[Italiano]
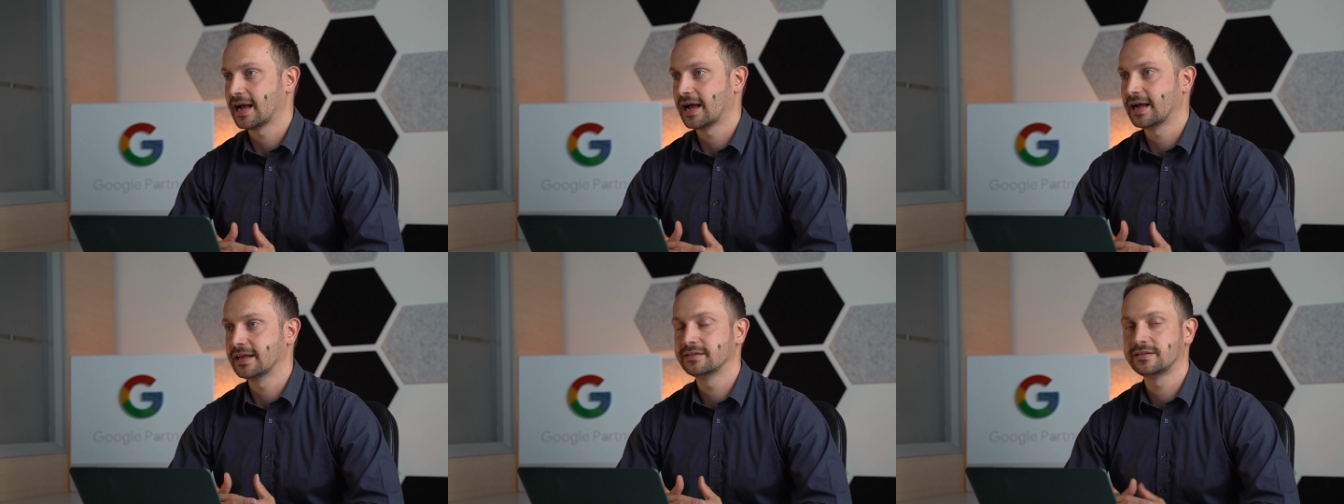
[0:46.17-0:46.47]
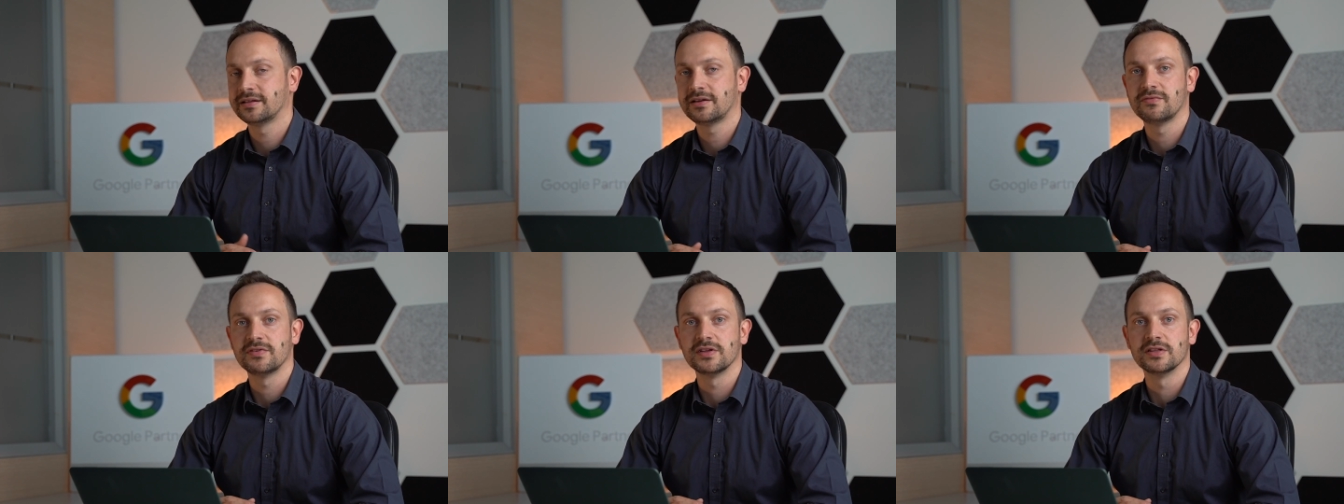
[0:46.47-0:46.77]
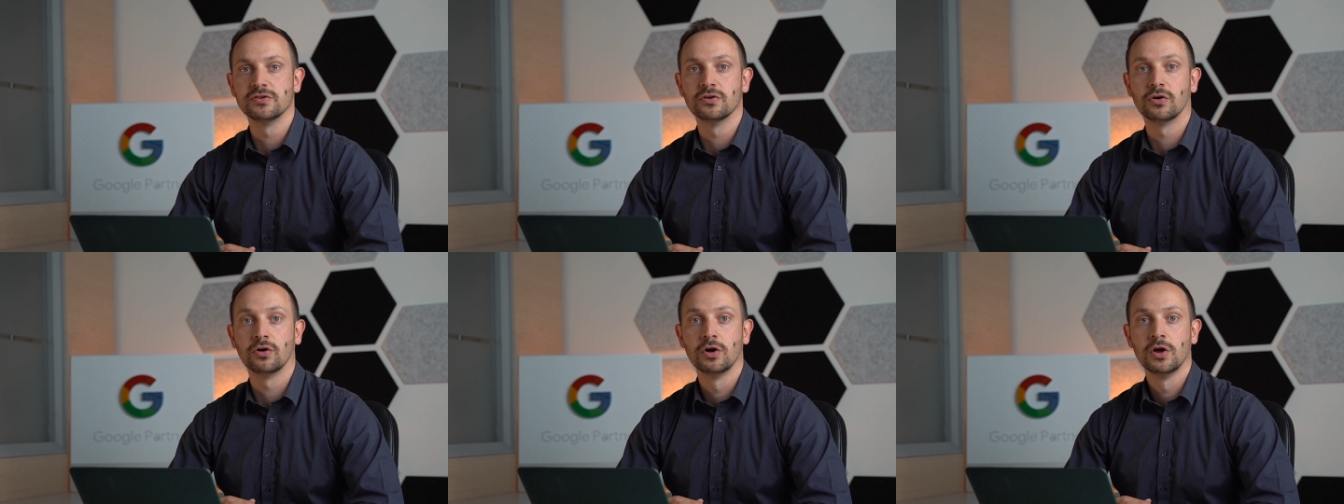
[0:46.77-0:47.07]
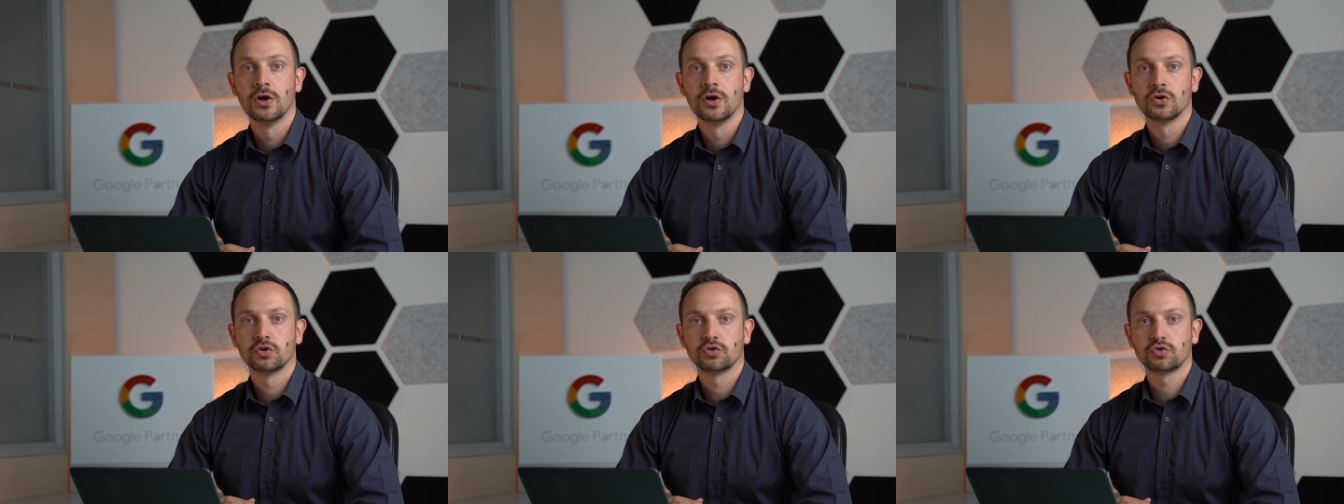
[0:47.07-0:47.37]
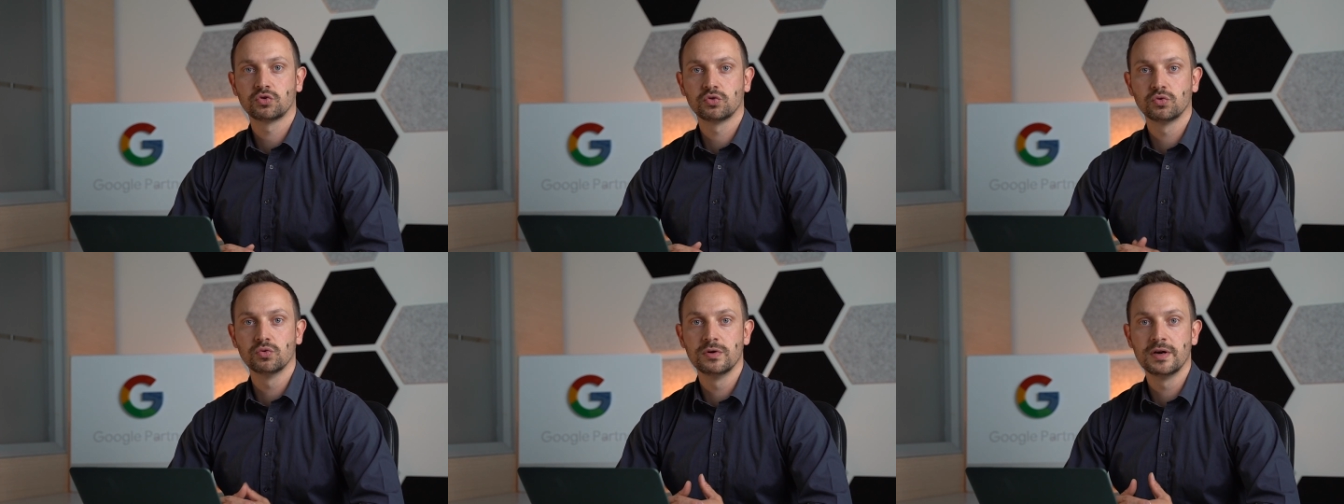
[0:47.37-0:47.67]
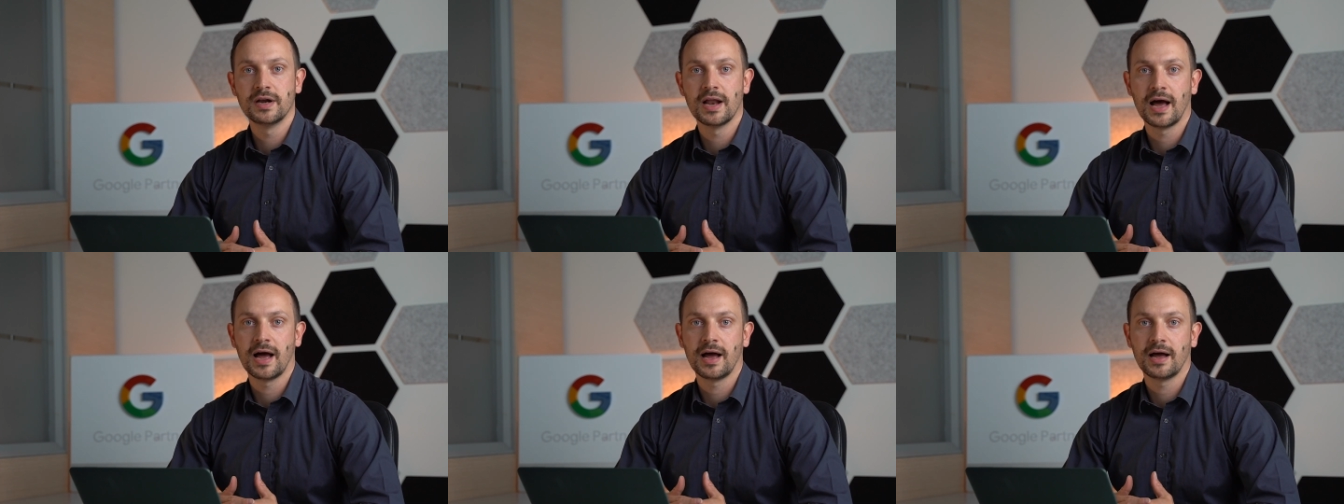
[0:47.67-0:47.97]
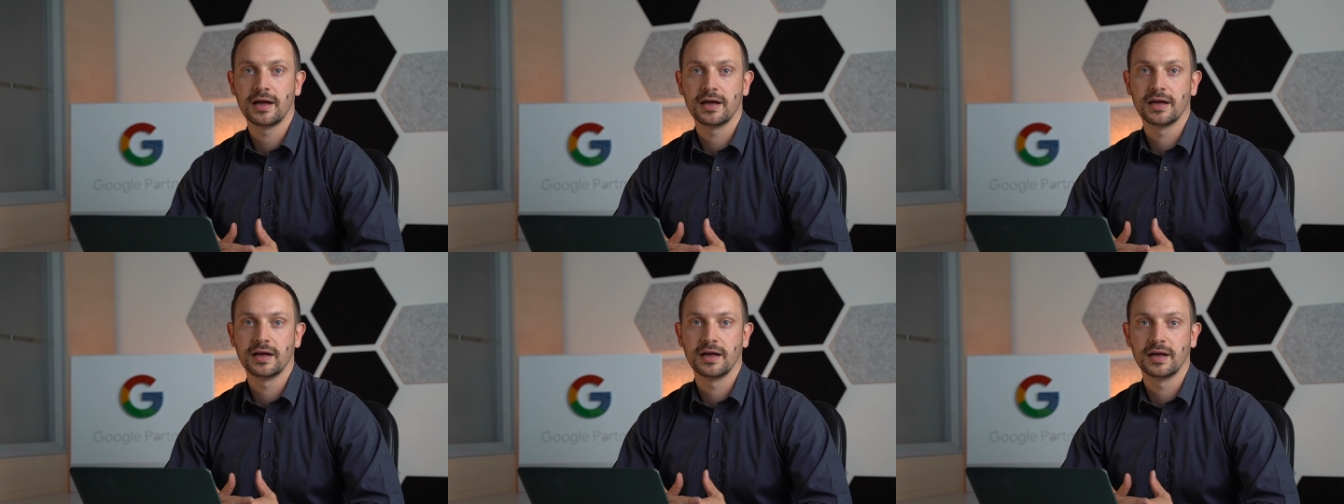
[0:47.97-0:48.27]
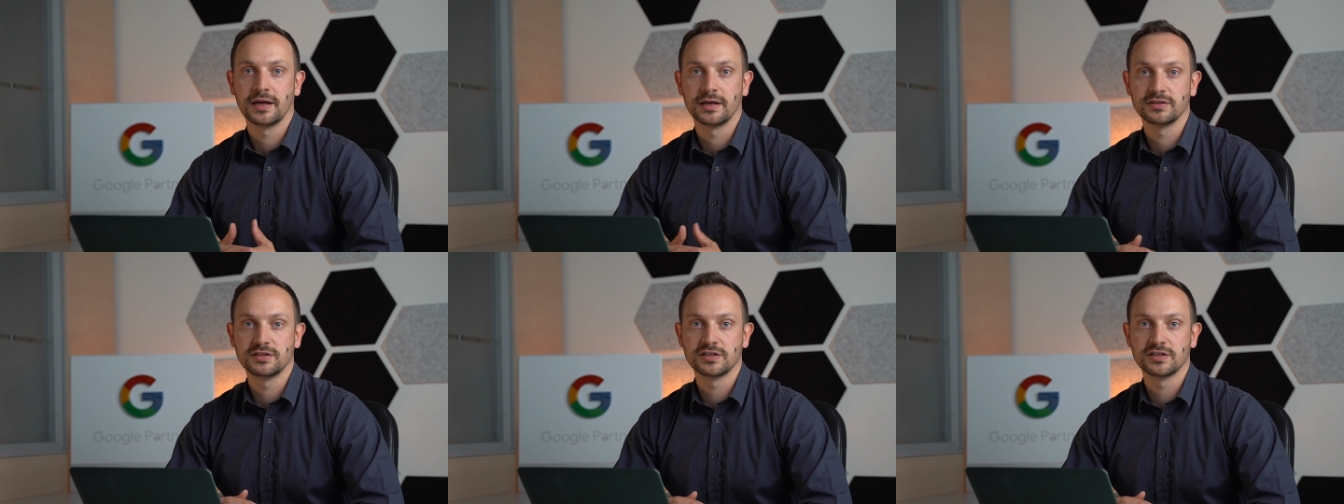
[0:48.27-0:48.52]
altri video sulla eh,